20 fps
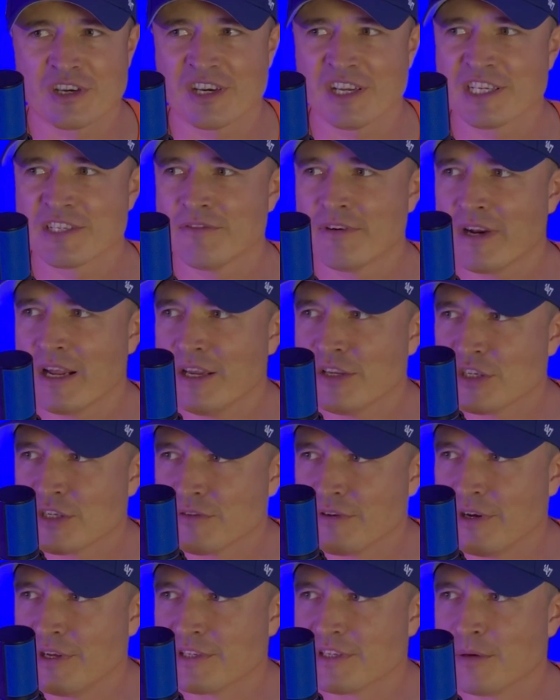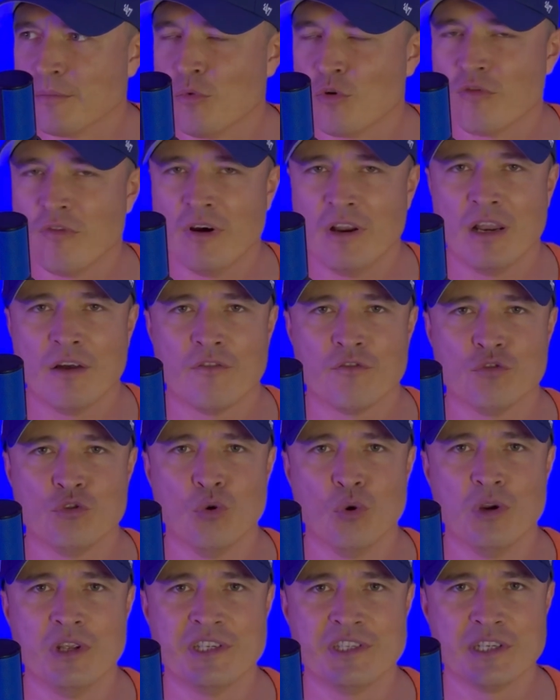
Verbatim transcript: разворачивается, буквально в доли